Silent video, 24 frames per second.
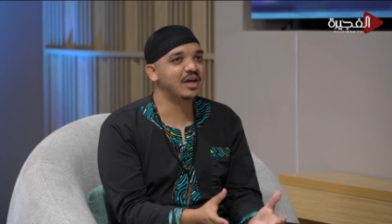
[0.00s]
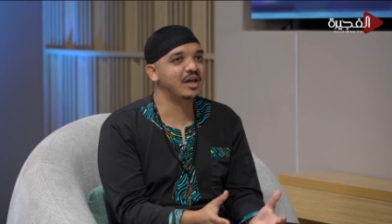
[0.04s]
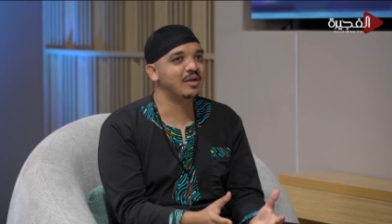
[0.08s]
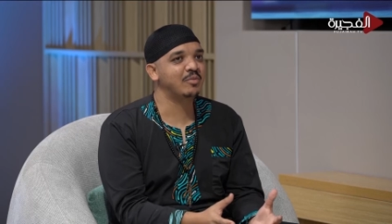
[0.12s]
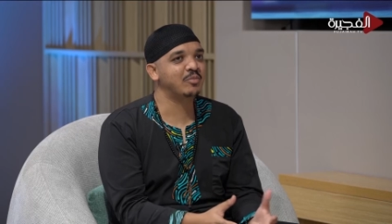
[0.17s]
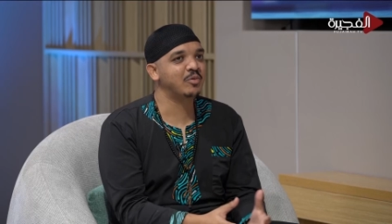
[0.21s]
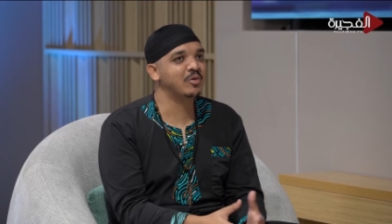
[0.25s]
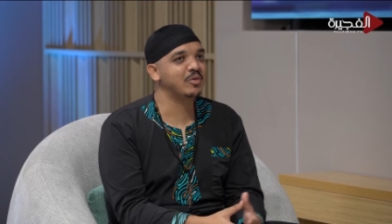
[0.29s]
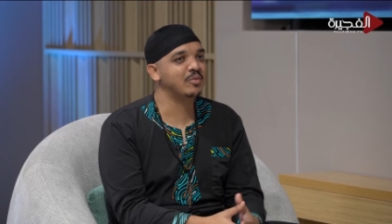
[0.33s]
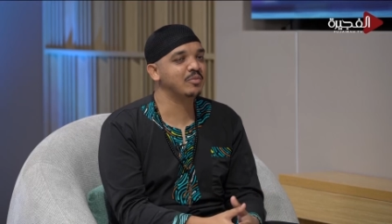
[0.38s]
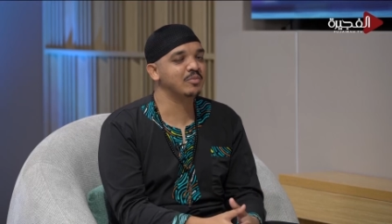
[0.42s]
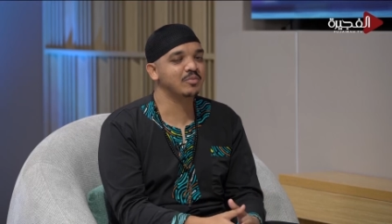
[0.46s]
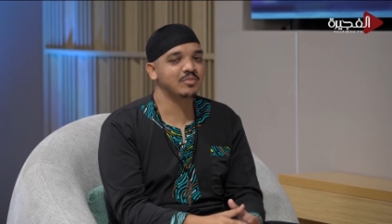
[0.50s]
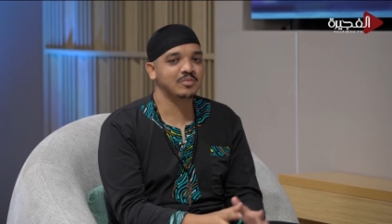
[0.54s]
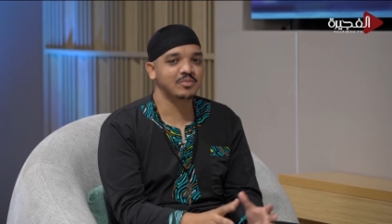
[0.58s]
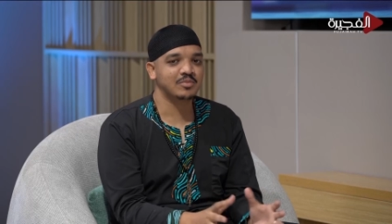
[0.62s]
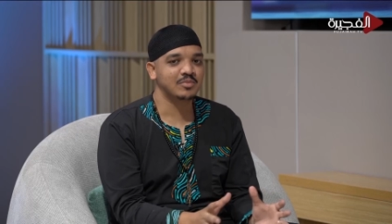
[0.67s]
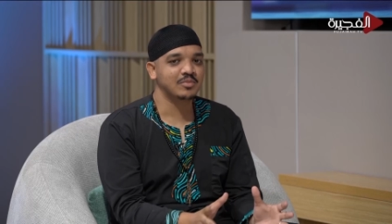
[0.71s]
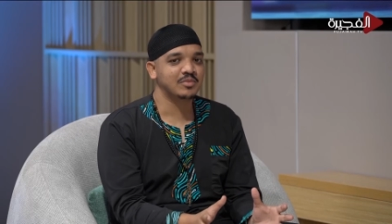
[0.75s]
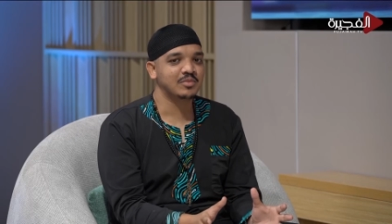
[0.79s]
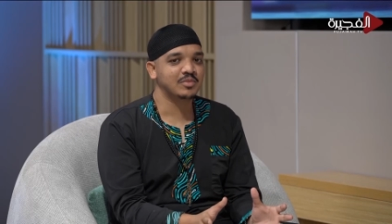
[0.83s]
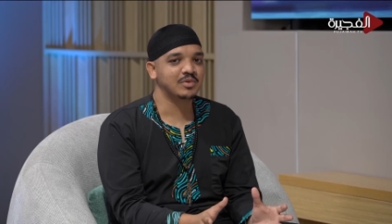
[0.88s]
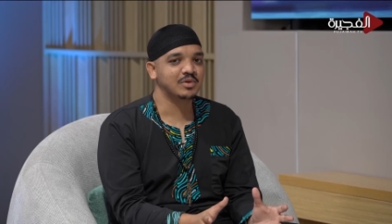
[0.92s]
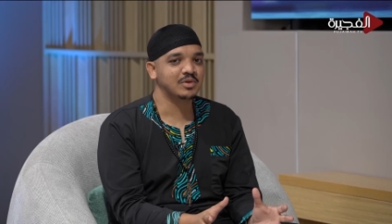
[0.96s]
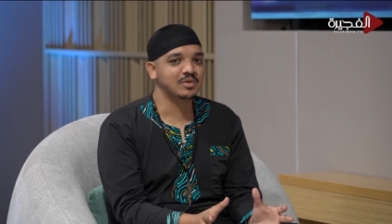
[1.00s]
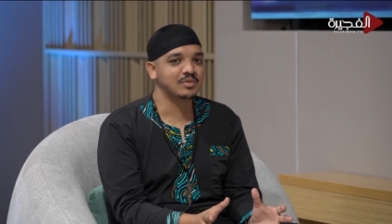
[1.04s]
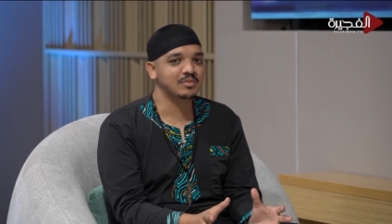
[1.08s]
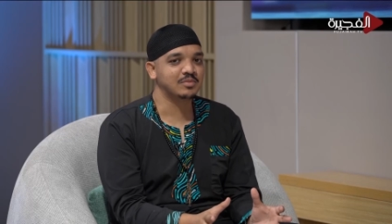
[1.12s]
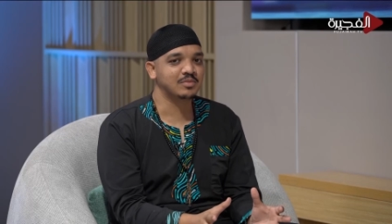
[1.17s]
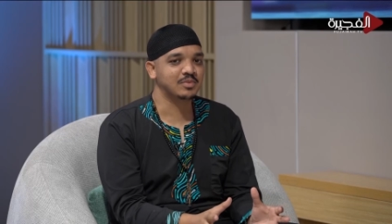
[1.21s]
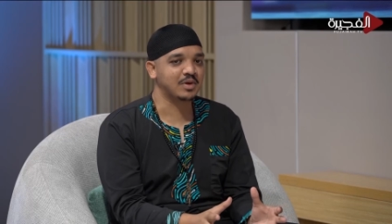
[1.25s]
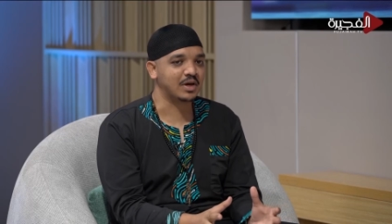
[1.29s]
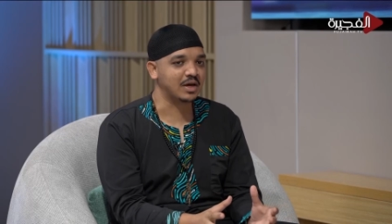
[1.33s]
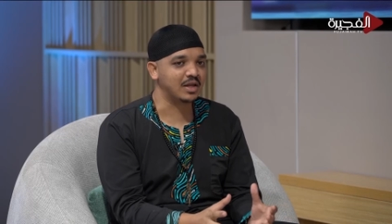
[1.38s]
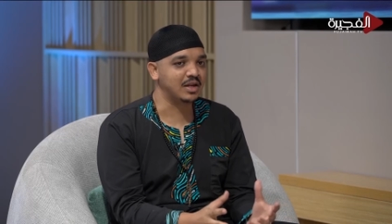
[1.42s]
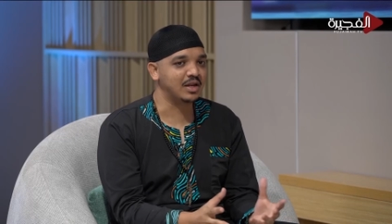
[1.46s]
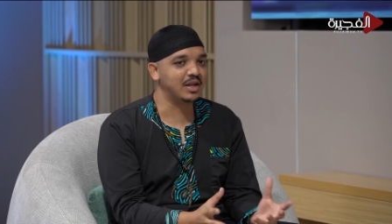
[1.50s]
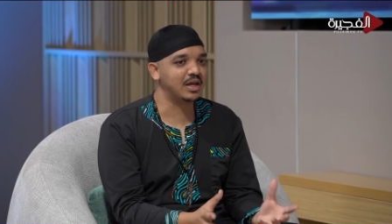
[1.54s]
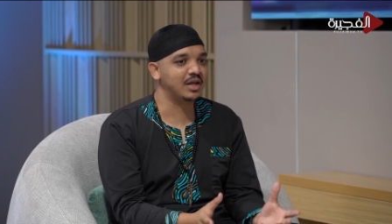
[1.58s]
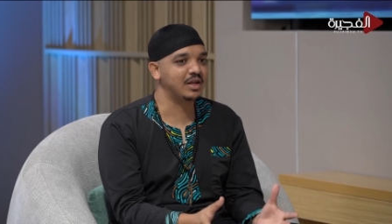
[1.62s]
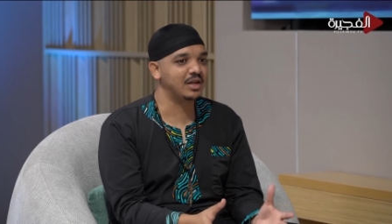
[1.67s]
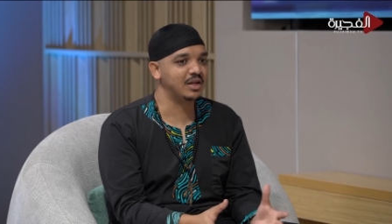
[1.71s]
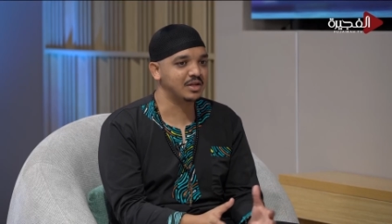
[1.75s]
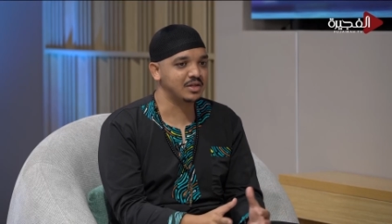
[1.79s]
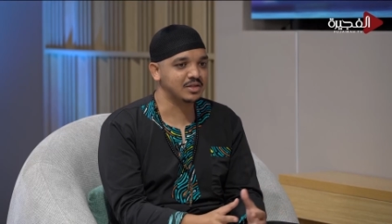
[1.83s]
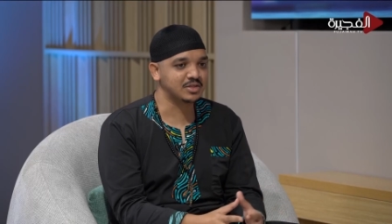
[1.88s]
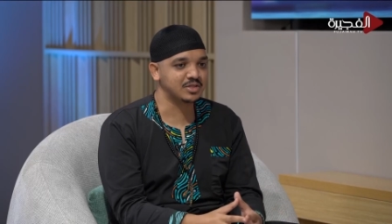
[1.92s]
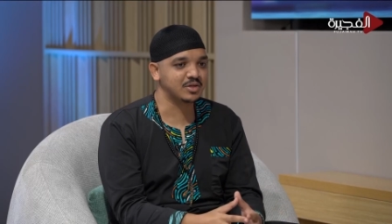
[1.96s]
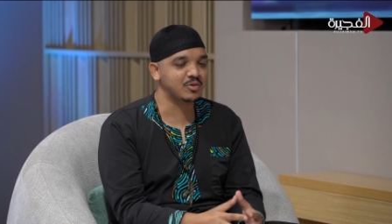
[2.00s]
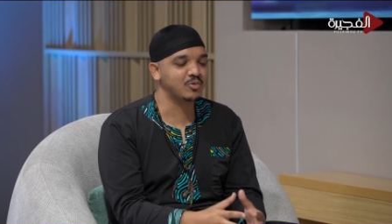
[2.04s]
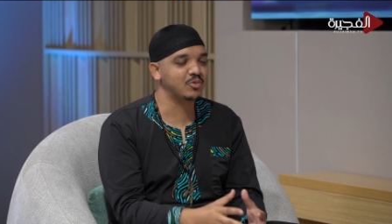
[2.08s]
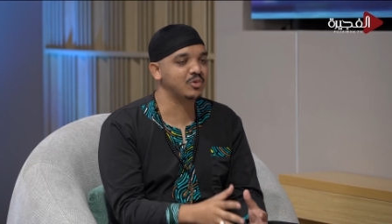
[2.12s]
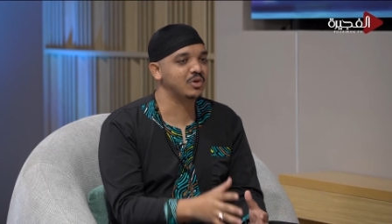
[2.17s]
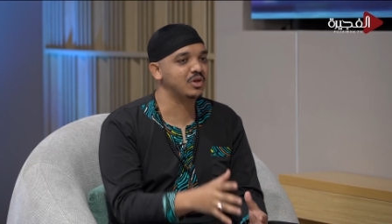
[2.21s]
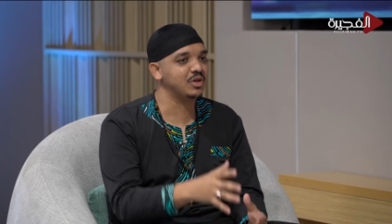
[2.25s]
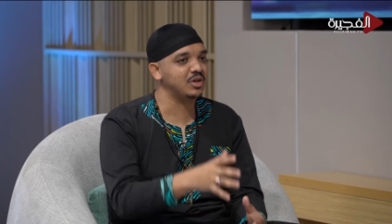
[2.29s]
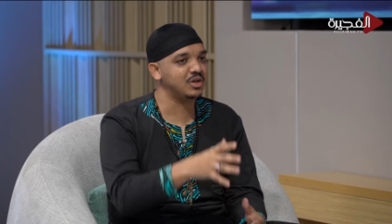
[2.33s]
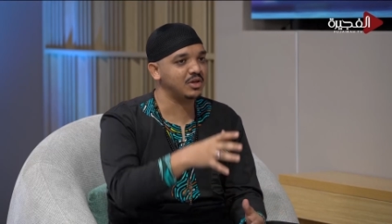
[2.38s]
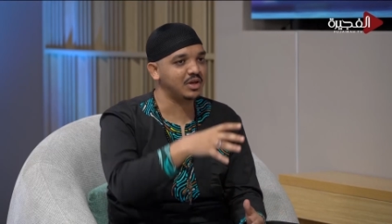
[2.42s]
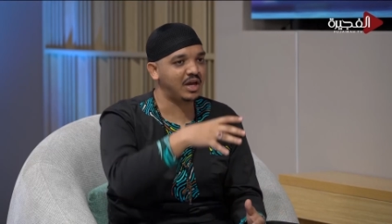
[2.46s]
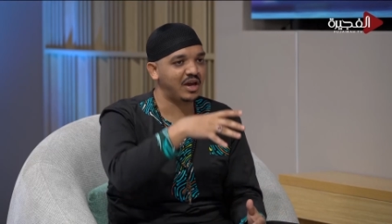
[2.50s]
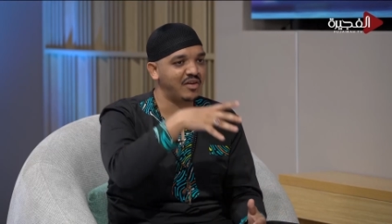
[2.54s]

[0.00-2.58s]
البوم خلانا نسوي